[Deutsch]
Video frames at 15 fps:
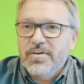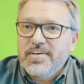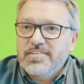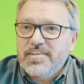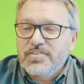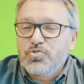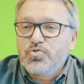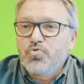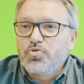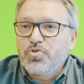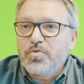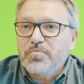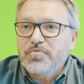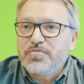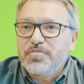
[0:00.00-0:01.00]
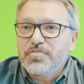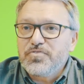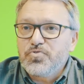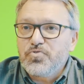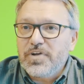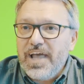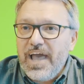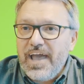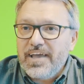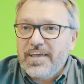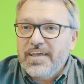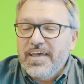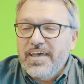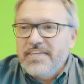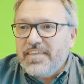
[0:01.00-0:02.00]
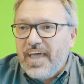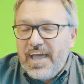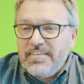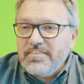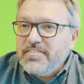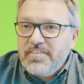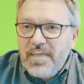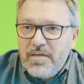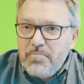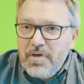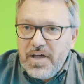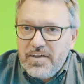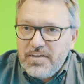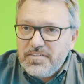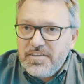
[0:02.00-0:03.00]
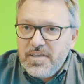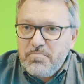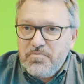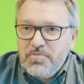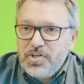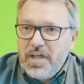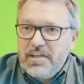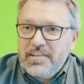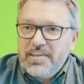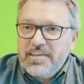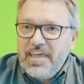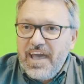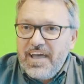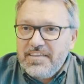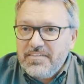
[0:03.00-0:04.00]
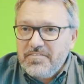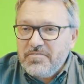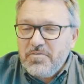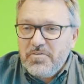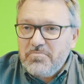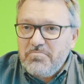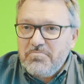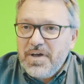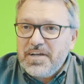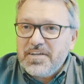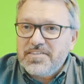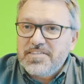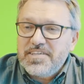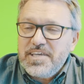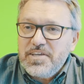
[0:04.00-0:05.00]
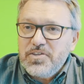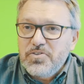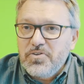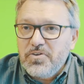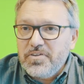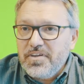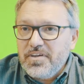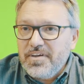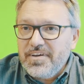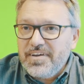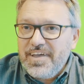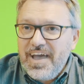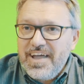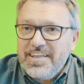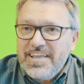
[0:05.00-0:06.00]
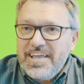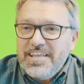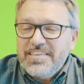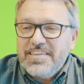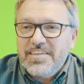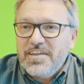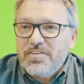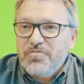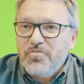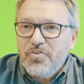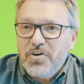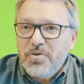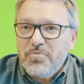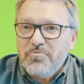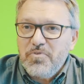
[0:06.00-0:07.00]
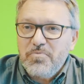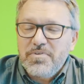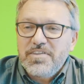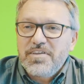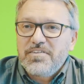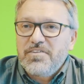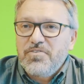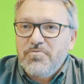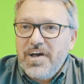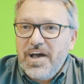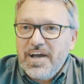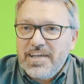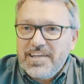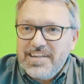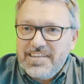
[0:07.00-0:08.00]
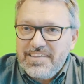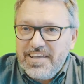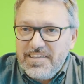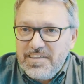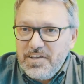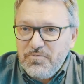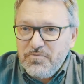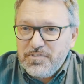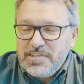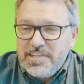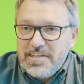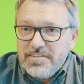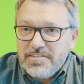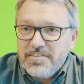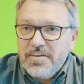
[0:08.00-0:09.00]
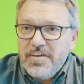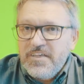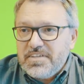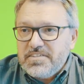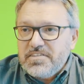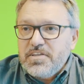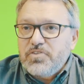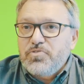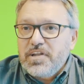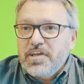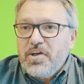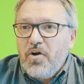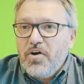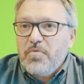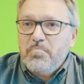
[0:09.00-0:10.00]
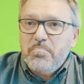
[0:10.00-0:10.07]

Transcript: es hat Zukunft zugleich. Trendthema, es gibt wahrscheinlich kein Magazin oder kein Internetforum, wo man nicht über Agilität irgendwas liest. Das ist natürlich auch